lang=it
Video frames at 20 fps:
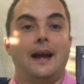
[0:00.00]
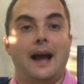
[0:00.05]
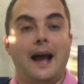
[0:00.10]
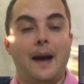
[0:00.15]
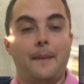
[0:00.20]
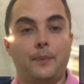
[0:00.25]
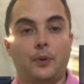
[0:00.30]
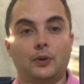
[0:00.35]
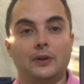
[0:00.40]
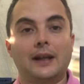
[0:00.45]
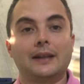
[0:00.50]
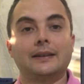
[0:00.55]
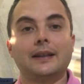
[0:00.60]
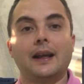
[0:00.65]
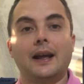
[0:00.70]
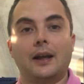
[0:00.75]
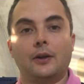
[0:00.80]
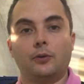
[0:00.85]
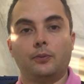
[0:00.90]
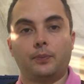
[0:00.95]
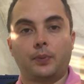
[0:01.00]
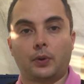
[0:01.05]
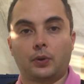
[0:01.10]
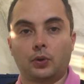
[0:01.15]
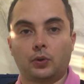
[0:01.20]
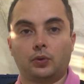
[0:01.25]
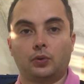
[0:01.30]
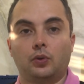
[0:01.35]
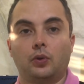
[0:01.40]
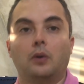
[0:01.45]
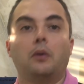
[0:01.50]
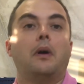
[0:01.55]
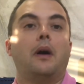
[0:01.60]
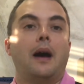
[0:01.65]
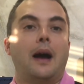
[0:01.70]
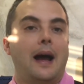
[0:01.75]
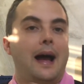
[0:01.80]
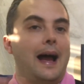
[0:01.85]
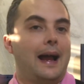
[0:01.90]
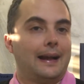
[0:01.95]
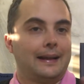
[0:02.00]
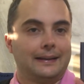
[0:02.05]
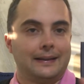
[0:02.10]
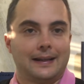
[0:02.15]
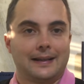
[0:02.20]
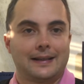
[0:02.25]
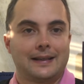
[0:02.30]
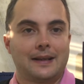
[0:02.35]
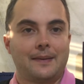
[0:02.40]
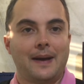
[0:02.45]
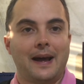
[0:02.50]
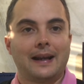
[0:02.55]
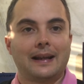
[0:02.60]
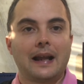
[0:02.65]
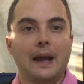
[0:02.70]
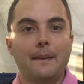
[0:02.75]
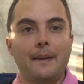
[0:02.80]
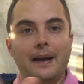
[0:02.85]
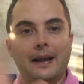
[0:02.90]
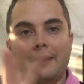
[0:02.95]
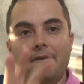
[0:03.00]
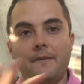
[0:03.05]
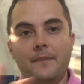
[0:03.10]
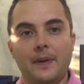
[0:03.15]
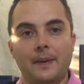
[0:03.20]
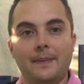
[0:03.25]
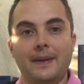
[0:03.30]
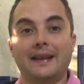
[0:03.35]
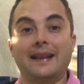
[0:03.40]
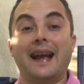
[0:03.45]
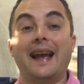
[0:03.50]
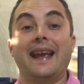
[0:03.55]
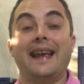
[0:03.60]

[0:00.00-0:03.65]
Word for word: approdate ad un prodotto anche della stessa marca ma che vi permetta